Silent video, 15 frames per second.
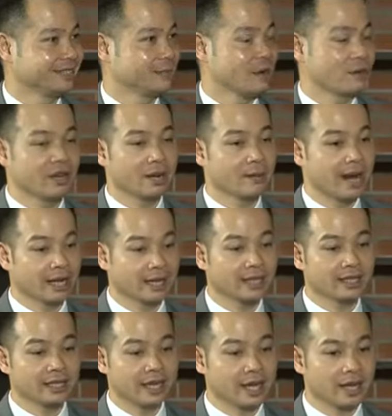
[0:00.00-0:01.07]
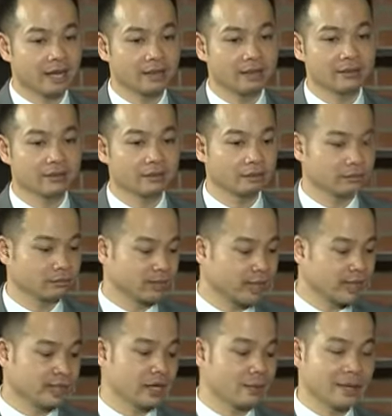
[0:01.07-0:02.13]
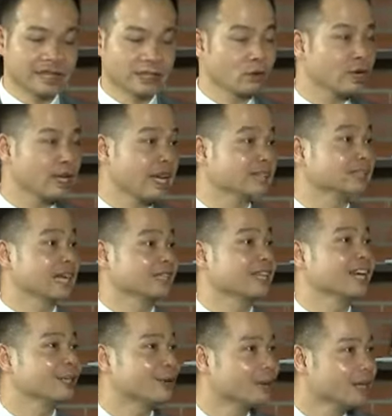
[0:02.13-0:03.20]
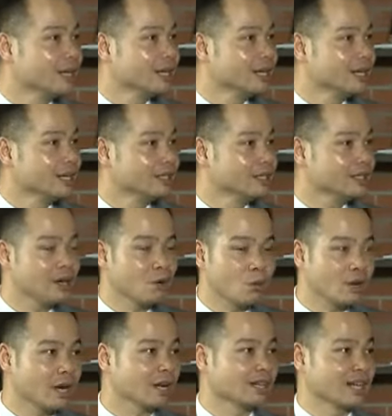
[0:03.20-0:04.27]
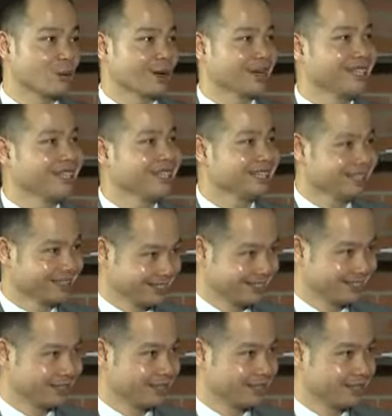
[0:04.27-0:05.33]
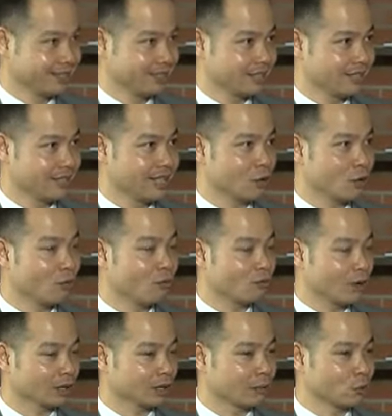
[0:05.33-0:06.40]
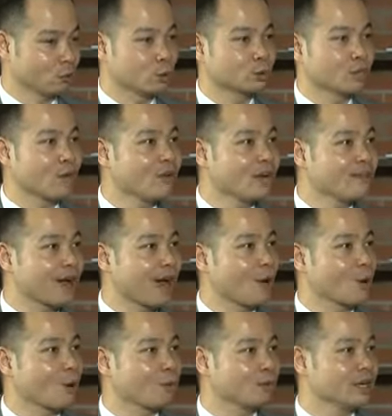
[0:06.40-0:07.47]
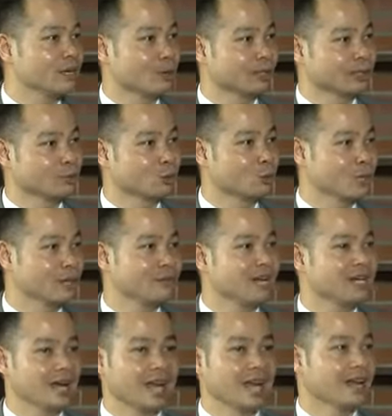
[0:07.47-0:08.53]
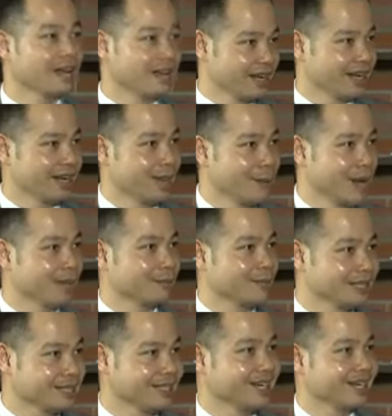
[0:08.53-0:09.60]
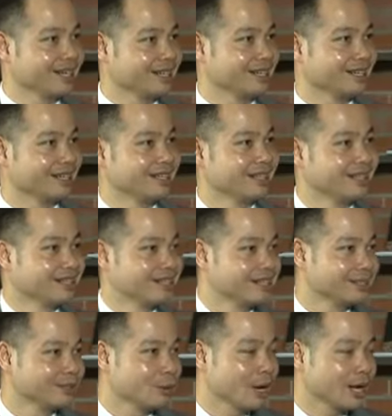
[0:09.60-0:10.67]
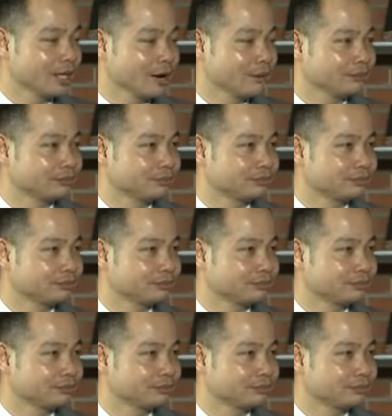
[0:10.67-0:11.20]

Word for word: Bởi vì là bạn ấy chỉ là xác định là mình chỉ có kỹ năng giảng dạy thôi, chứ không có năng lực để quản lý. Khi có khoảng tầm độ chục giáo viên vào cộng với khoảng tầm chục nhân viên là bạn bị gì ạ? Rối hệ thống.